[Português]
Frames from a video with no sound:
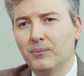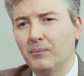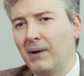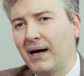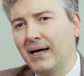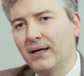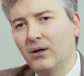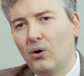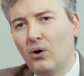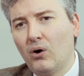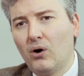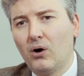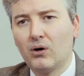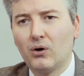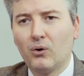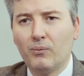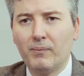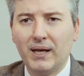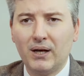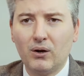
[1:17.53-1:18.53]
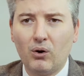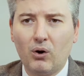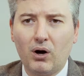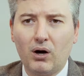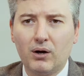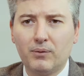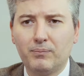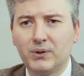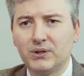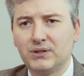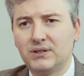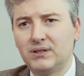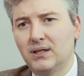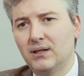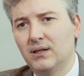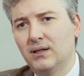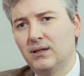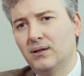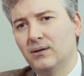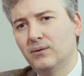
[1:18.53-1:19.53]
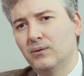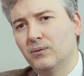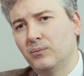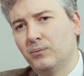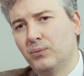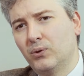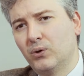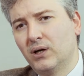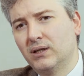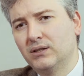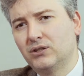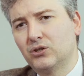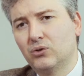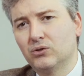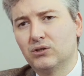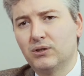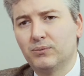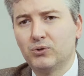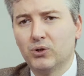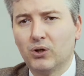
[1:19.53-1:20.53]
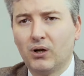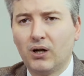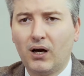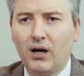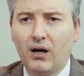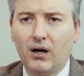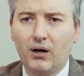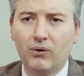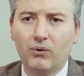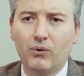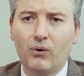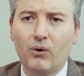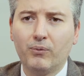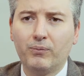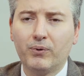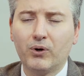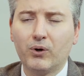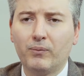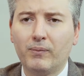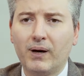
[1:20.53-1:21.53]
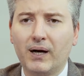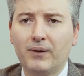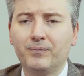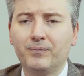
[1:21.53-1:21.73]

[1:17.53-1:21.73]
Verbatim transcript: maior ou menor, pode ser por anticoncepcional ou por uma